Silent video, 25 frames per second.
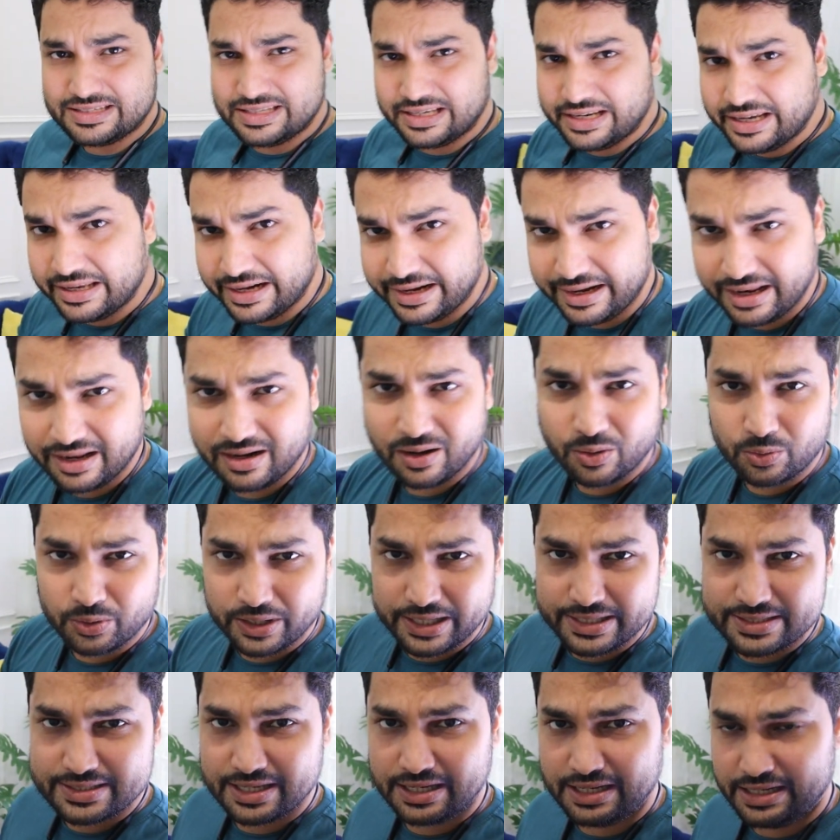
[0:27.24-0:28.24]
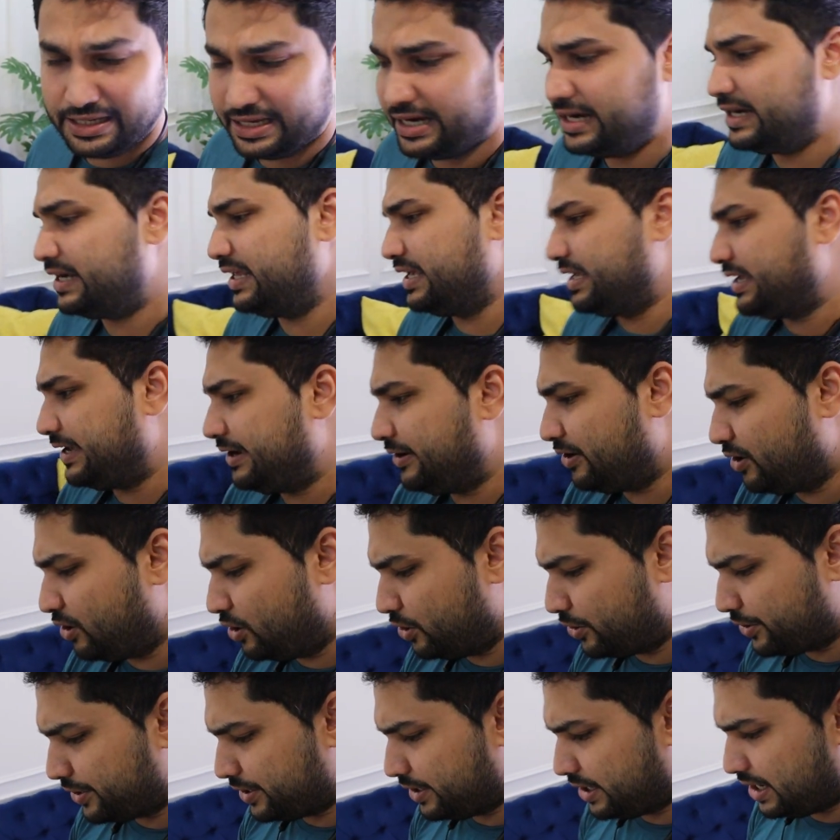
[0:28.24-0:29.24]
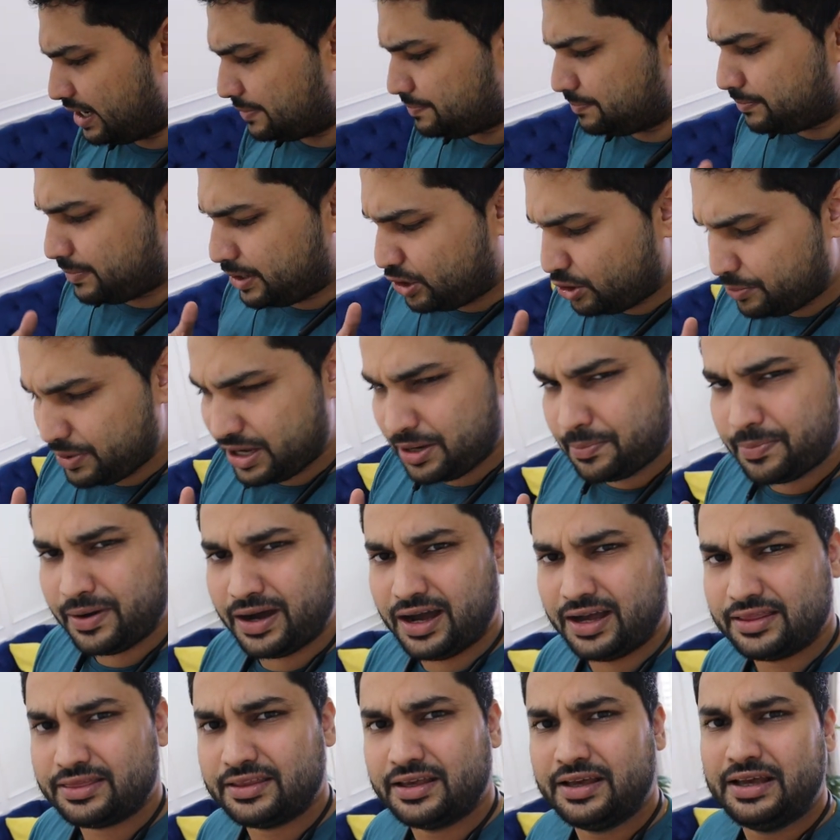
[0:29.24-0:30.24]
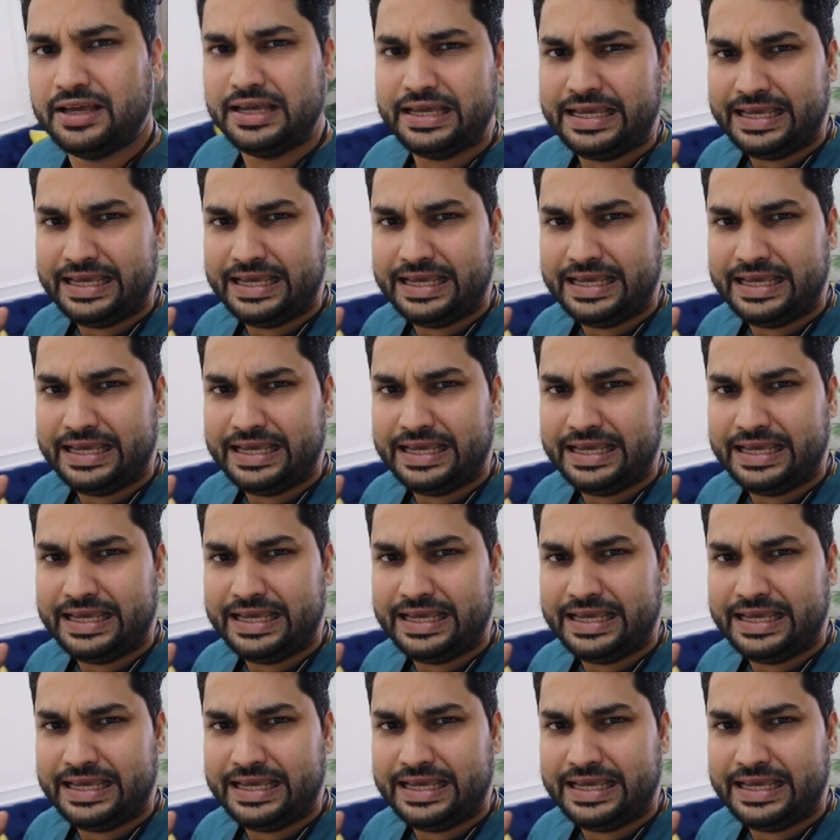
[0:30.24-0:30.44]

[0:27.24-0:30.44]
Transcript: नजदीकी रिटेल आउटलेट से लिया है ठीक है और आप मानो मेरी बात